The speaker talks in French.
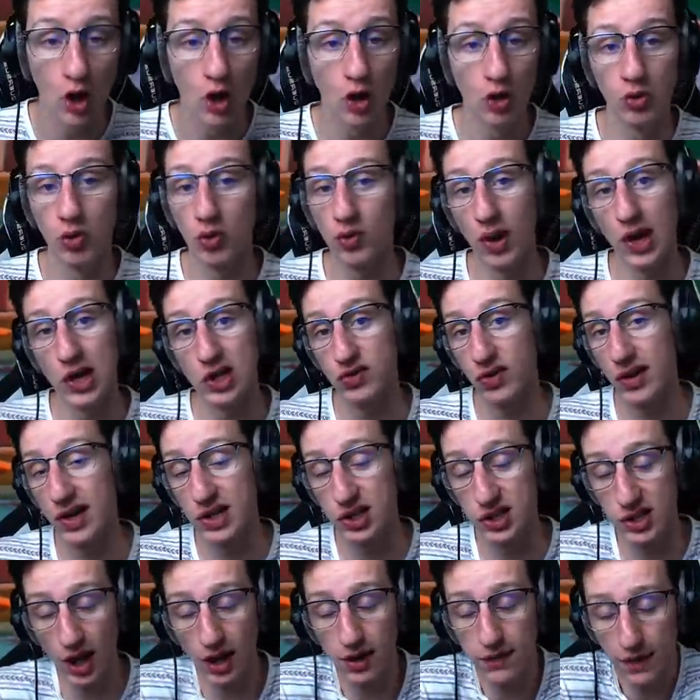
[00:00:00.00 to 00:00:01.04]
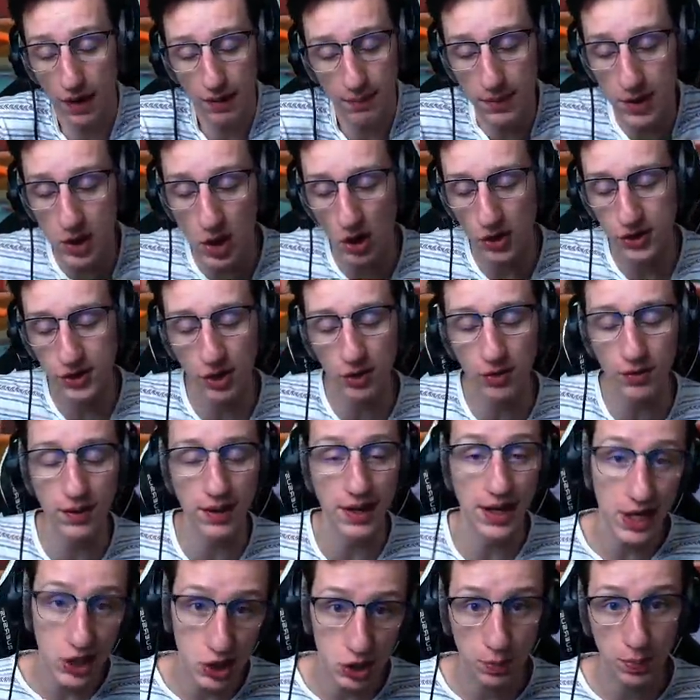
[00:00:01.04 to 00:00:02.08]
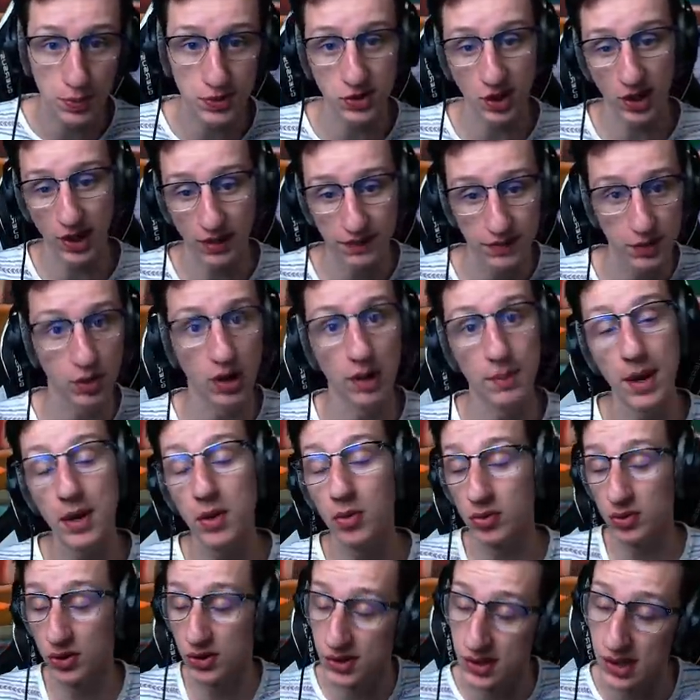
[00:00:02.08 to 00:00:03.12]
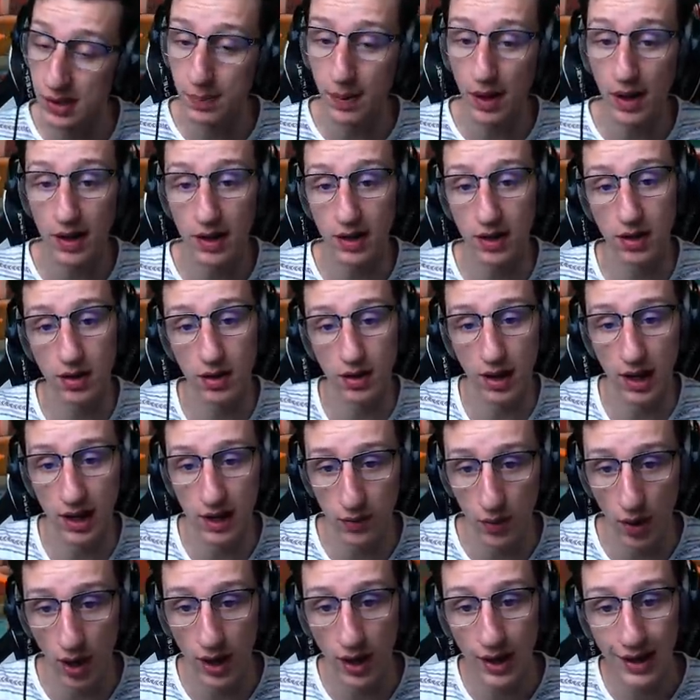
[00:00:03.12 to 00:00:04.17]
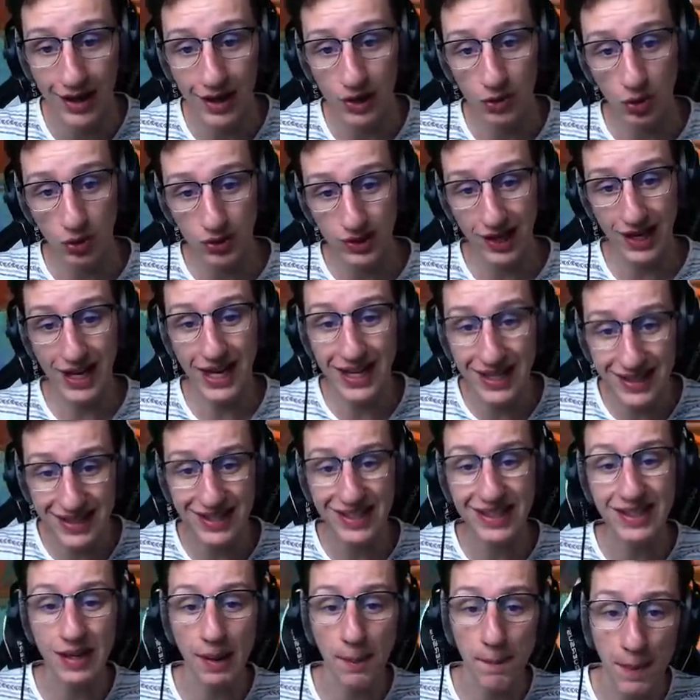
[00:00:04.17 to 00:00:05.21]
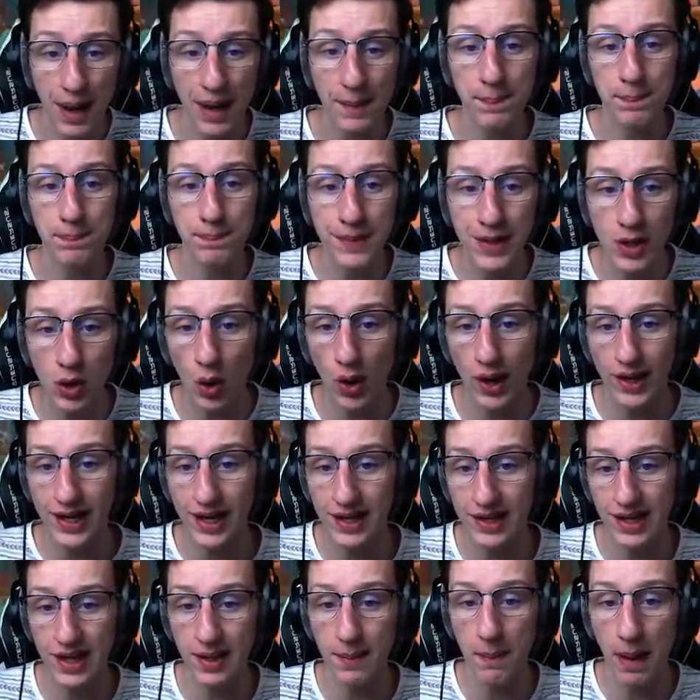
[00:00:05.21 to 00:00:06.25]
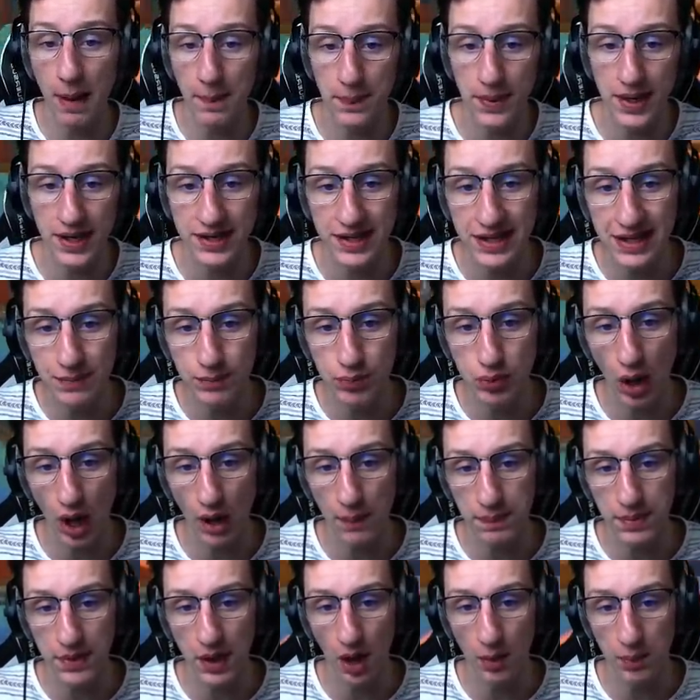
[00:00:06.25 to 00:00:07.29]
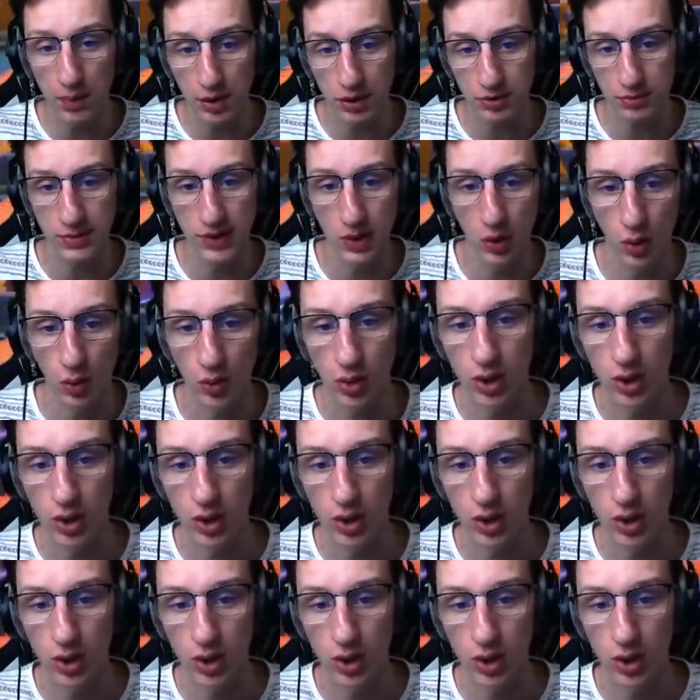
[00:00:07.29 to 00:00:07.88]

Donc voilà, je essayer de faire le meilleur temps et je posterai la vidéo là-bas. Donc n'hésitez pas à aller, euh, voir. Donc edit map 1000 euros à gagner. Map edit plus rapide rapporte 1000 euros.